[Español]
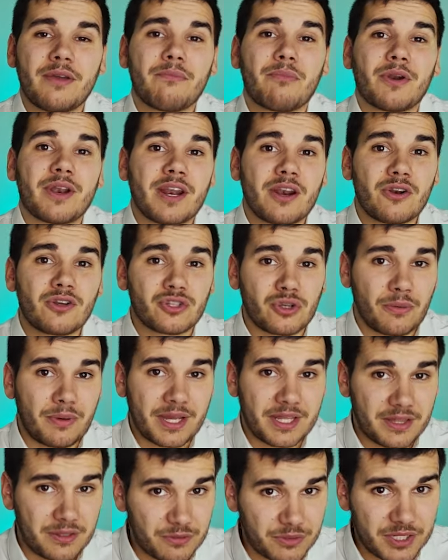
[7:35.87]
de poner los
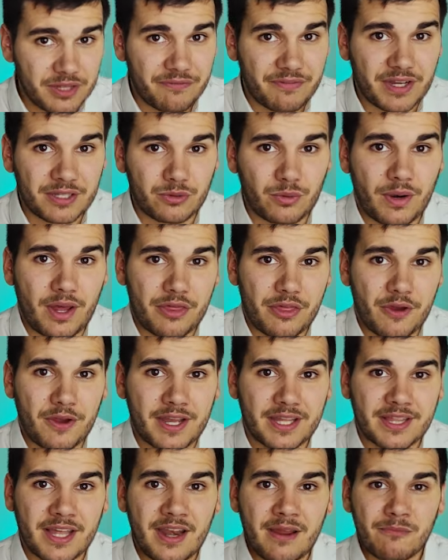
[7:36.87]
objetivos de facturación
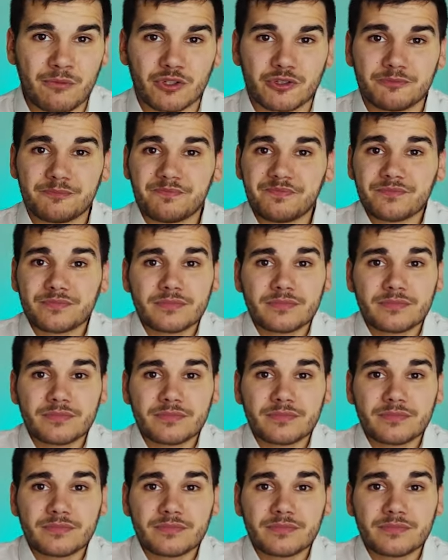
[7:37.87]
que tenemos,